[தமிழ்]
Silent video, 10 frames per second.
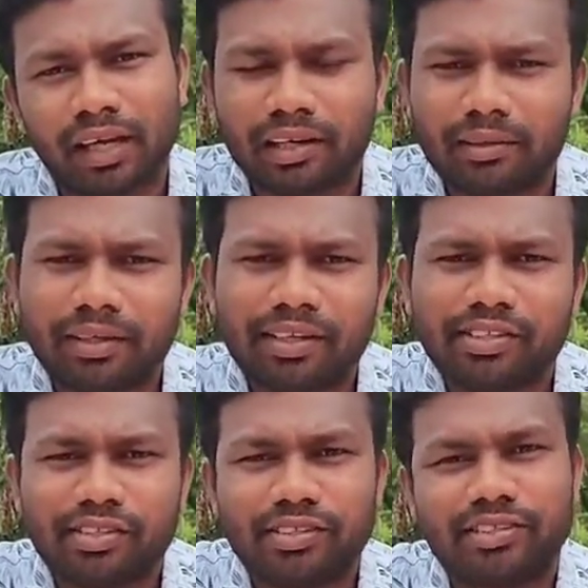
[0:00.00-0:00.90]
ஆண்டவராக
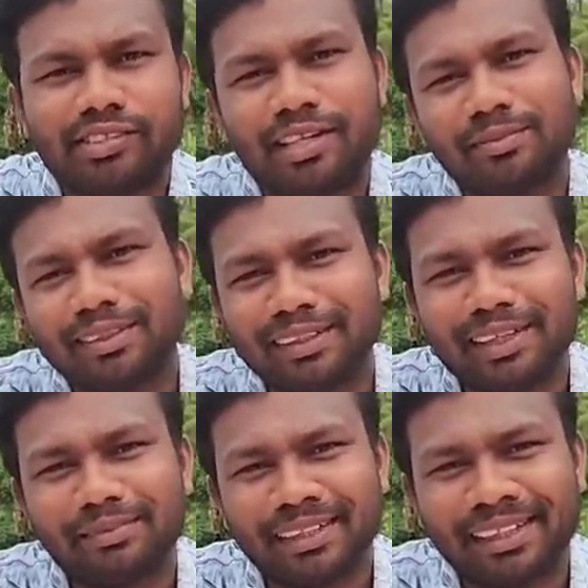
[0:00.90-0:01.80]
இயேசு கிறிஸ்து நாமத்தில்
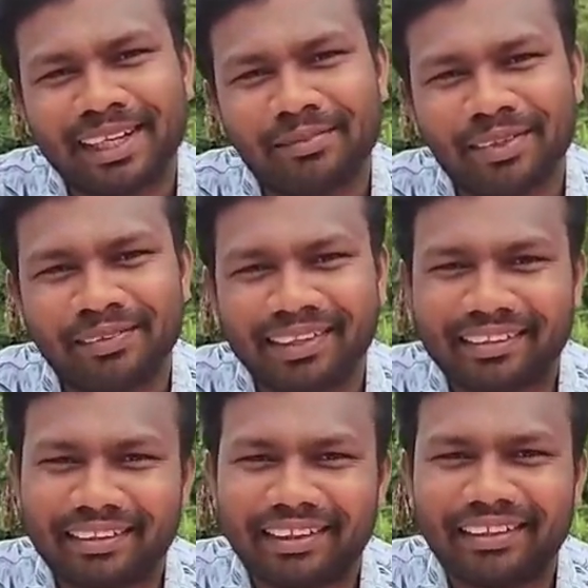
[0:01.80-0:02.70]
அன்பர்களுக்கு அன்பின்
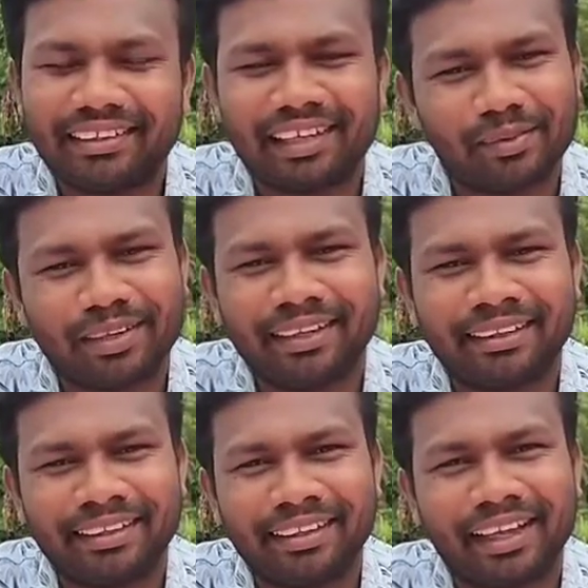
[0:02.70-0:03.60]
வாழ்த்துக்கள் நலமாக
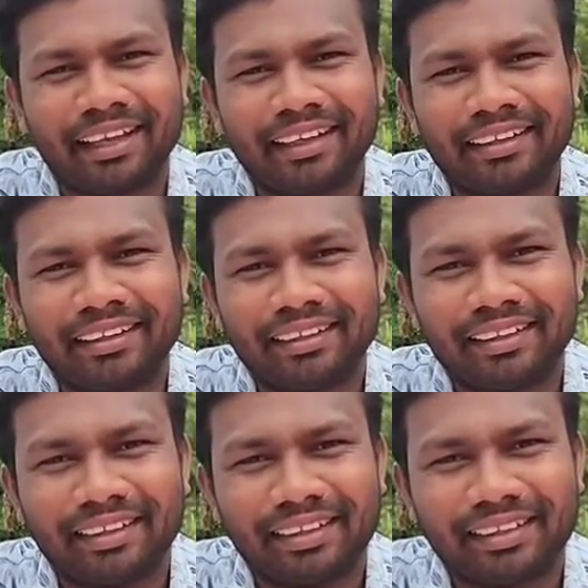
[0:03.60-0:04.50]
இருக்கீங்களா
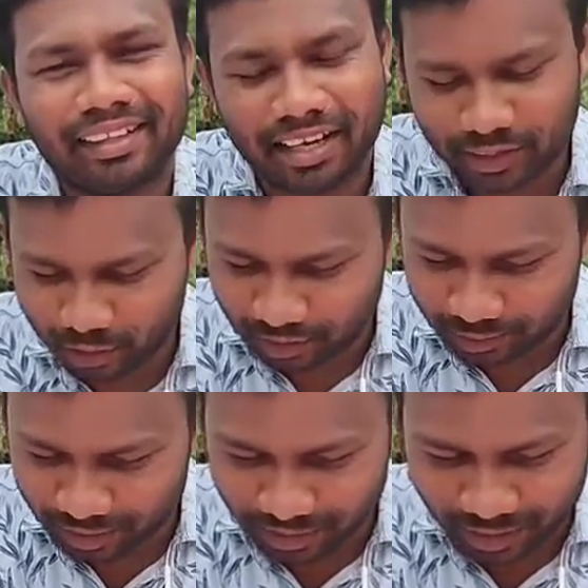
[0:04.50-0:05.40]
இன்றைய தியானத்துக்குள்
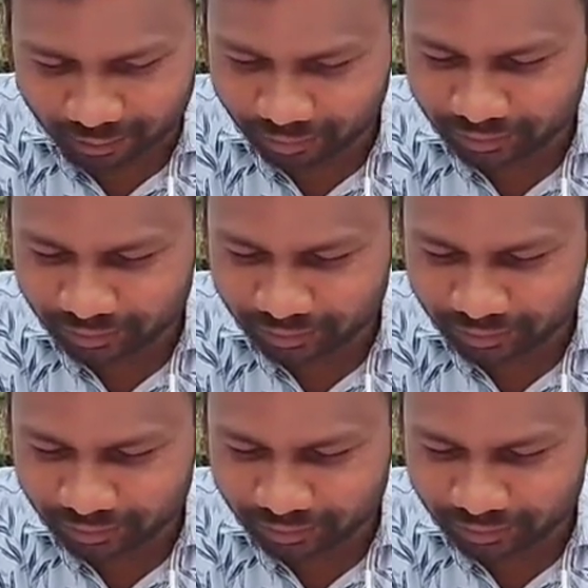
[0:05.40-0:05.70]
நாம் சொல்லலாம்